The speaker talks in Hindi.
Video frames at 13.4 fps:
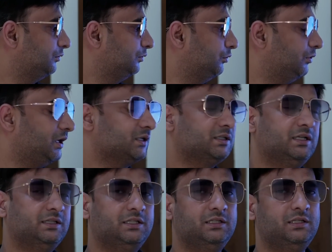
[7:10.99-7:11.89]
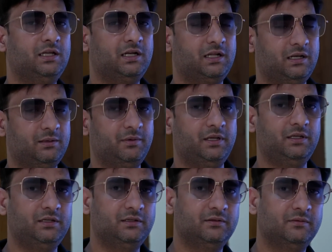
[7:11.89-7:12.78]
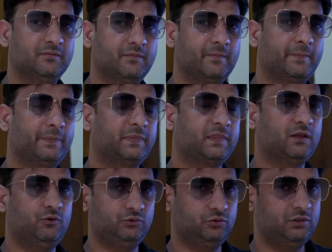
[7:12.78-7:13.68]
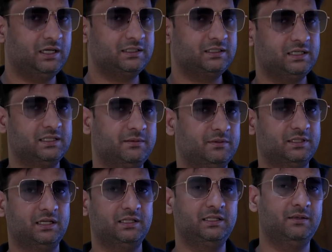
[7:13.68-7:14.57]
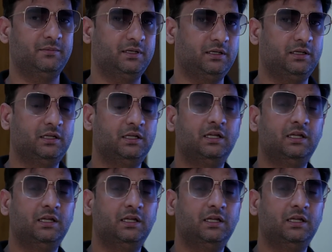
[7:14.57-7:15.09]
दो लाख सैंतीस हज़ार आ रहा है भाई और दो लाख ज़्यादा बता दिया मैंने